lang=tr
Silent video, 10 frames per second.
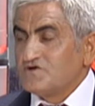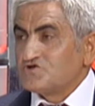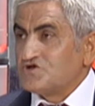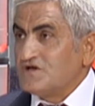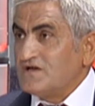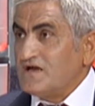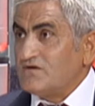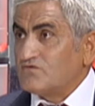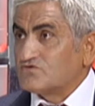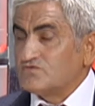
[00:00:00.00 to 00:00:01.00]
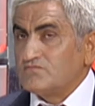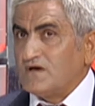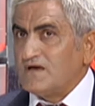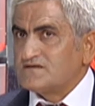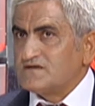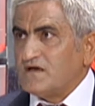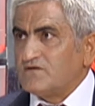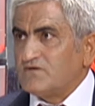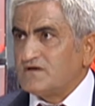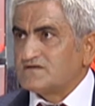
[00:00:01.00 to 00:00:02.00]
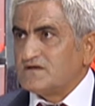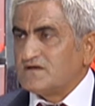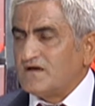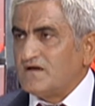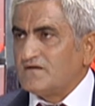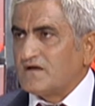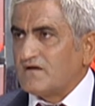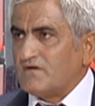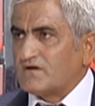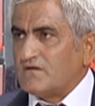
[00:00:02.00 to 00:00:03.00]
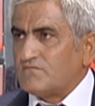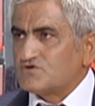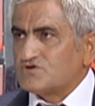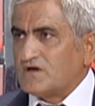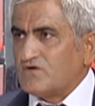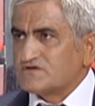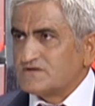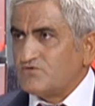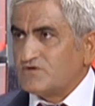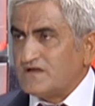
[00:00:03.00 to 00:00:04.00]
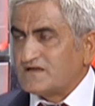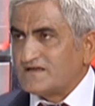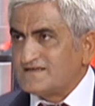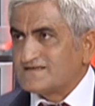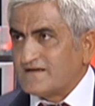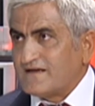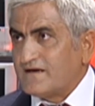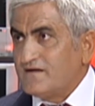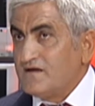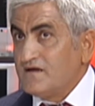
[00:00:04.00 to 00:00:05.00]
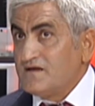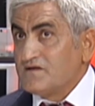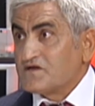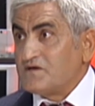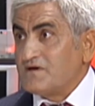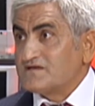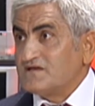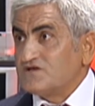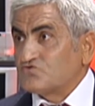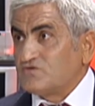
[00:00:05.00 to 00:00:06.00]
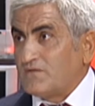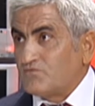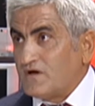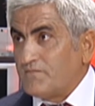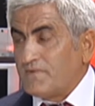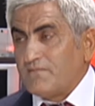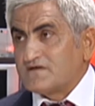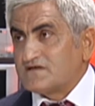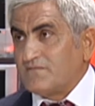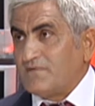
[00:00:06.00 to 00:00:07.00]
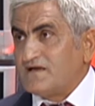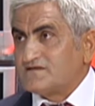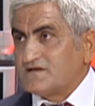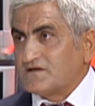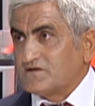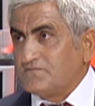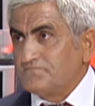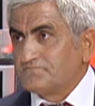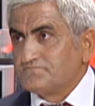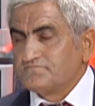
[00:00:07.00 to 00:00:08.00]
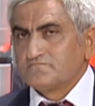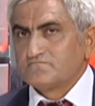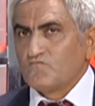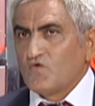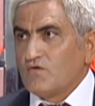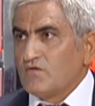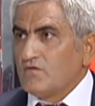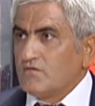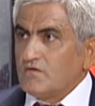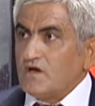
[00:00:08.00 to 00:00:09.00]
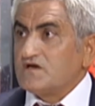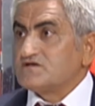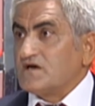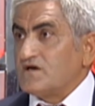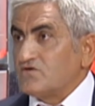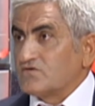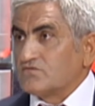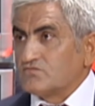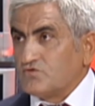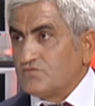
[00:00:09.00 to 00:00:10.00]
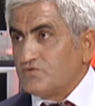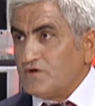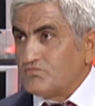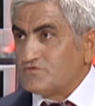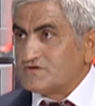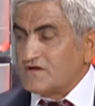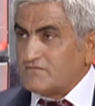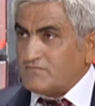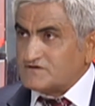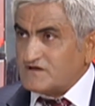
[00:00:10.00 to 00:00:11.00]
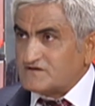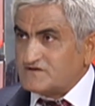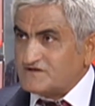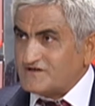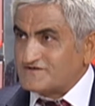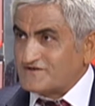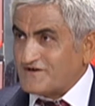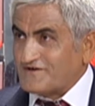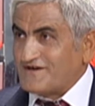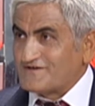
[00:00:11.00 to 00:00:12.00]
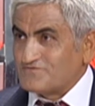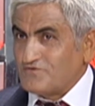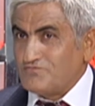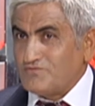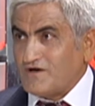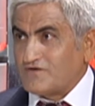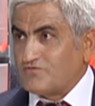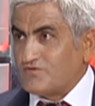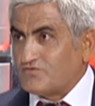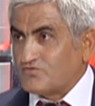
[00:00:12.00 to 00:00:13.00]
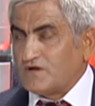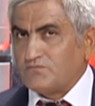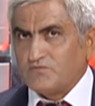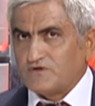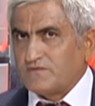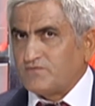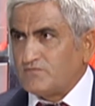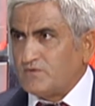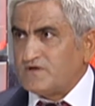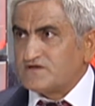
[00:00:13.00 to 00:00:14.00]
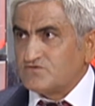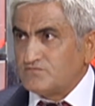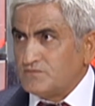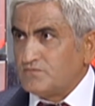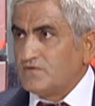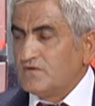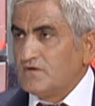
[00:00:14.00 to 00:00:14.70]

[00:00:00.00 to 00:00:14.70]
Çinliler olsun, Malezya, Endonezya, Tayland, Tayvan, Kamboçya, Laos gibi ülkelerde insanlar kimyasal ilaç kullanmıyorlar. Ben mesela Malezya'ya gittim. Eczane yok. Dedim ki ya bu insanların baş ağrısı, karın ağrısı olmuyor mu? Antibiyotik kullanmıyor mu? Grip olmuyor mu? Nezle olmuyor mu?